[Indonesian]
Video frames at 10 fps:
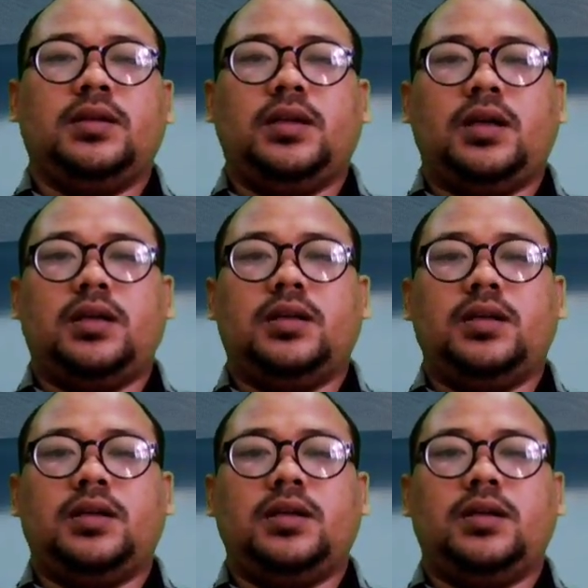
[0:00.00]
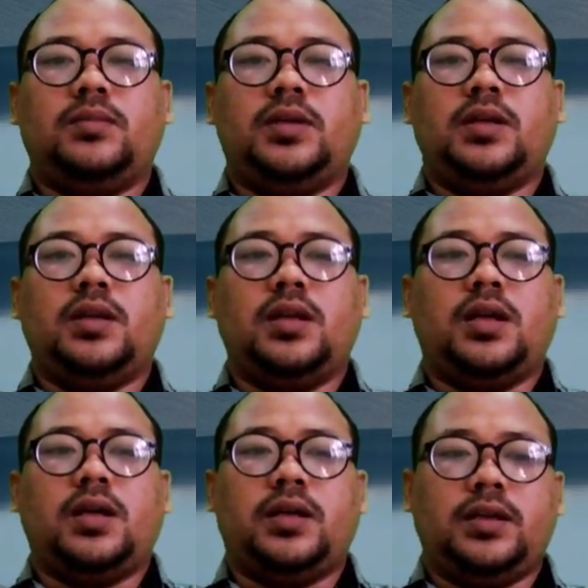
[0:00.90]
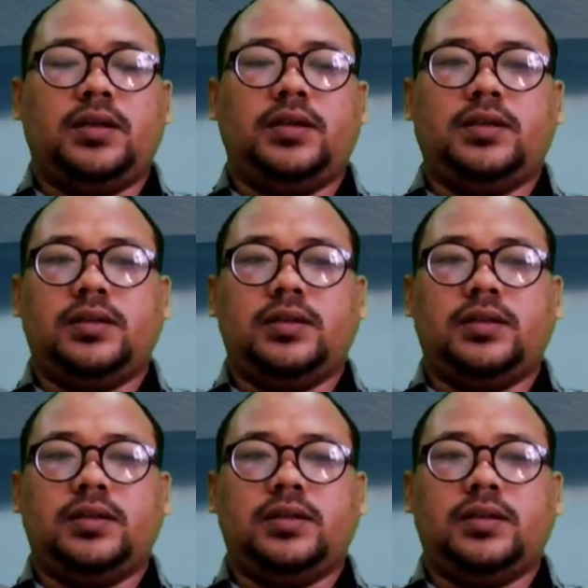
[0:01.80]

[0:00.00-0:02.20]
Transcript: yakni Mendeley.